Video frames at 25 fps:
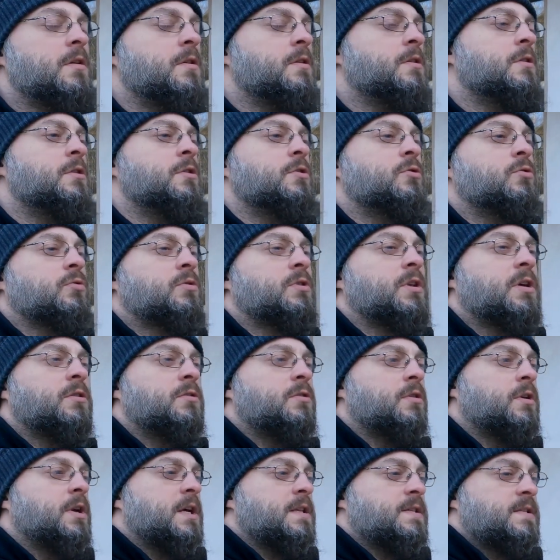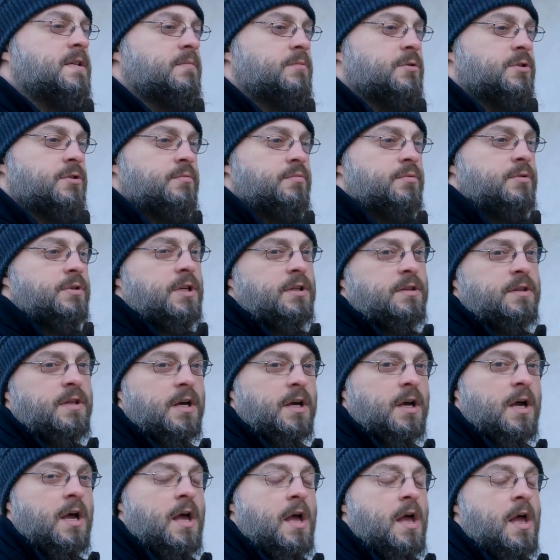I tutaj doradzam, żeby
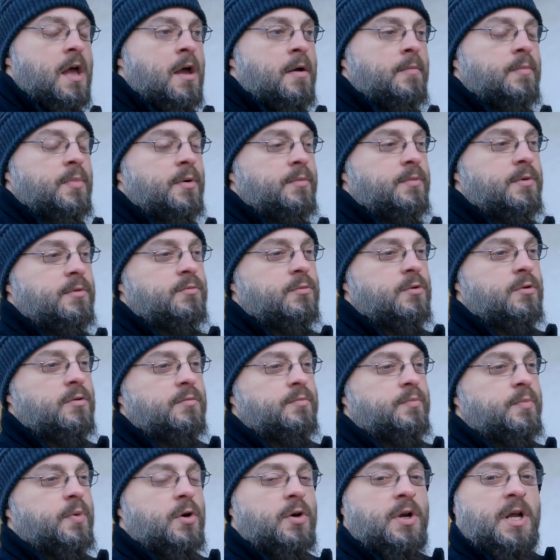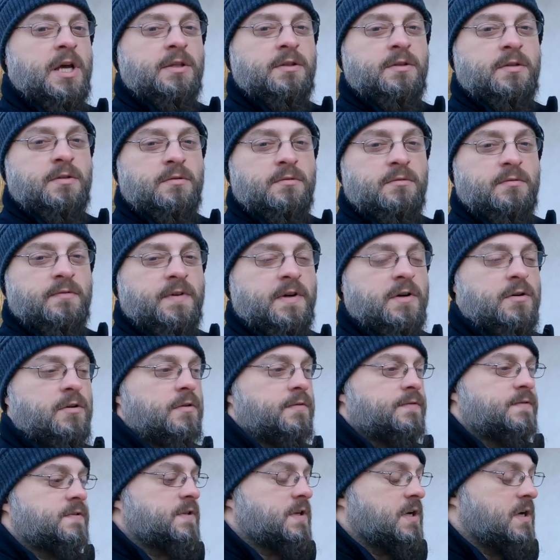jednak pomimo porad
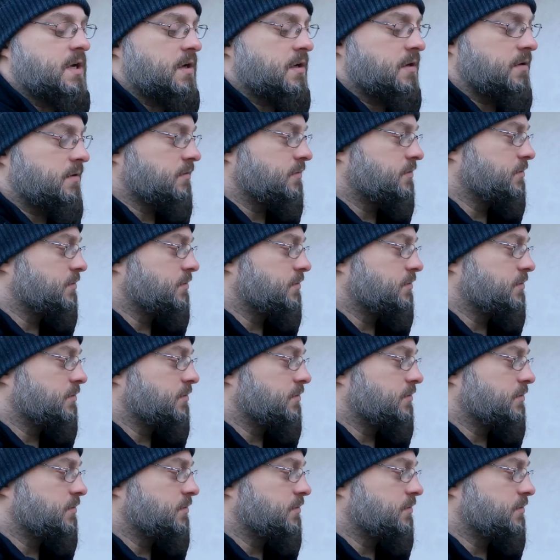fachowca,